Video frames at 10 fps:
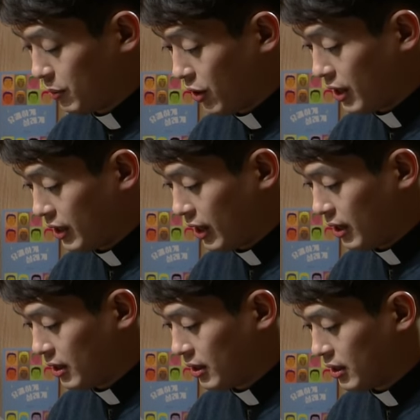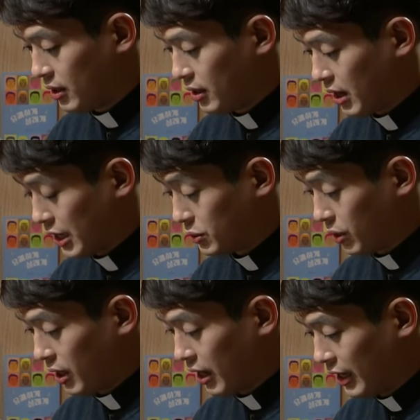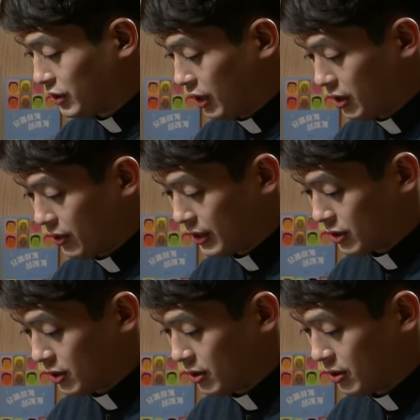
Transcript: 병아리에 가족의 애정이 더해져